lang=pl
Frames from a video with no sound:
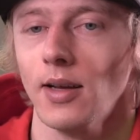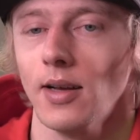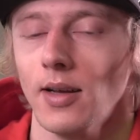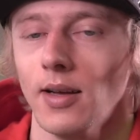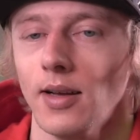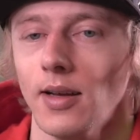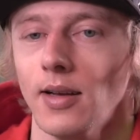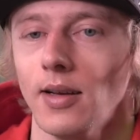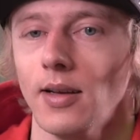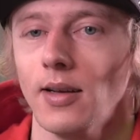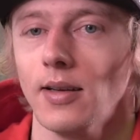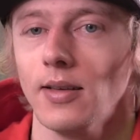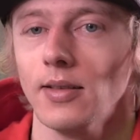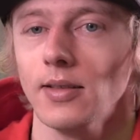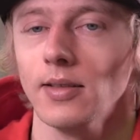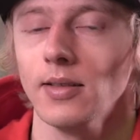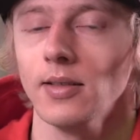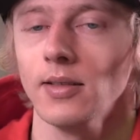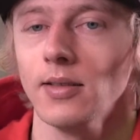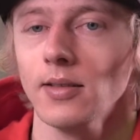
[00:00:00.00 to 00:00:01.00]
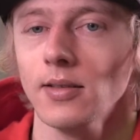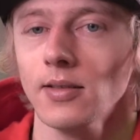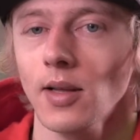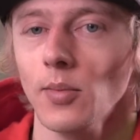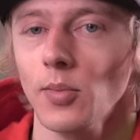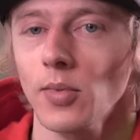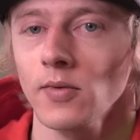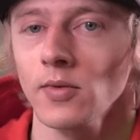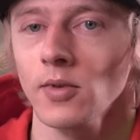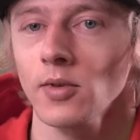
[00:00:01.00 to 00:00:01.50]
E, I
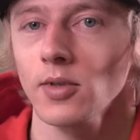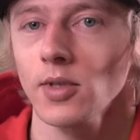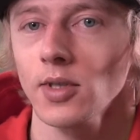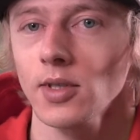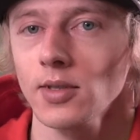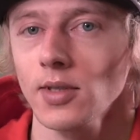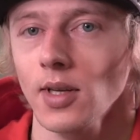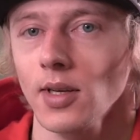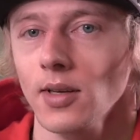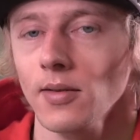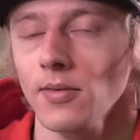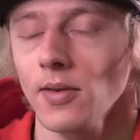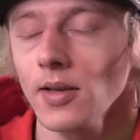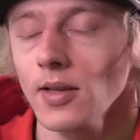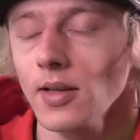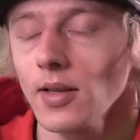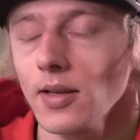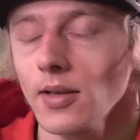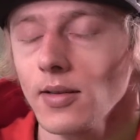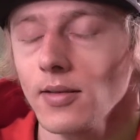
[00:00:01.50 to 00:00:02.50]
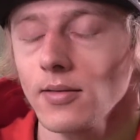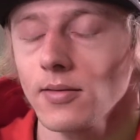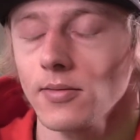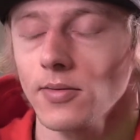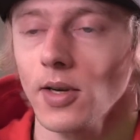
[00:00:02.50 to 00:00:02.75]
na pewno to jest takie fajne,